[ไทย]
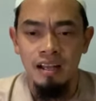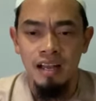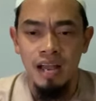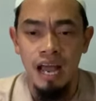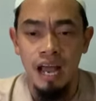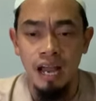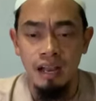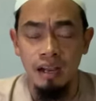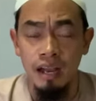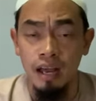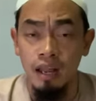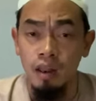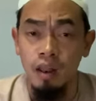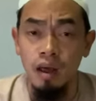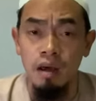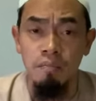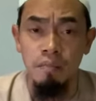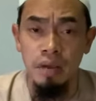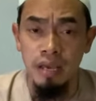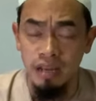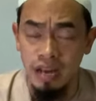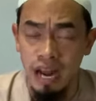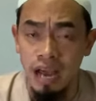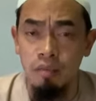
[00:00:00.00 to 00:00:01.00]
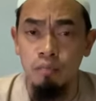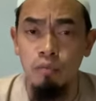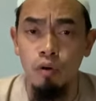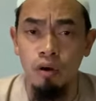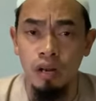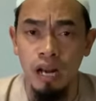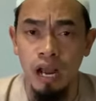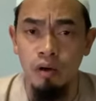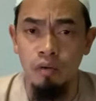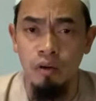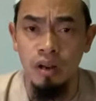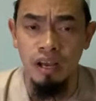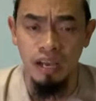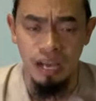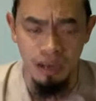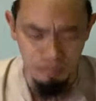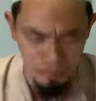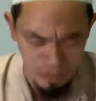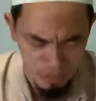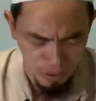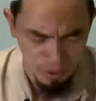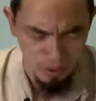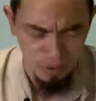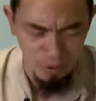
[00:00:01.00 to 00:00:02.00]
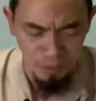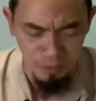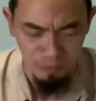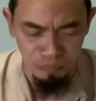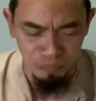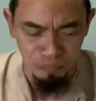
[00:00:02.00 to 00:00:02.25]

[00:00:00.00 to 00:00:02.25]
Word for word: หากอัลลอฮ์ไม่รักพวกเรานะครับพี่น้อง